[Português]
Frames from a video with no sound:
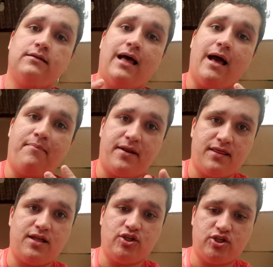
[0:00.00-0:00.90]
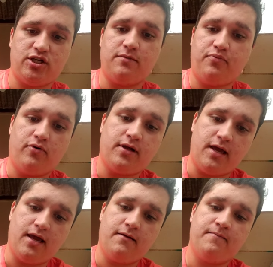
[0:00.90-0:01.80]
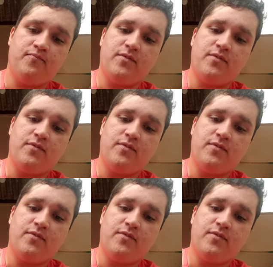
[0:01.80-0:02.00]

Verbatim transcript: dá para sentir porque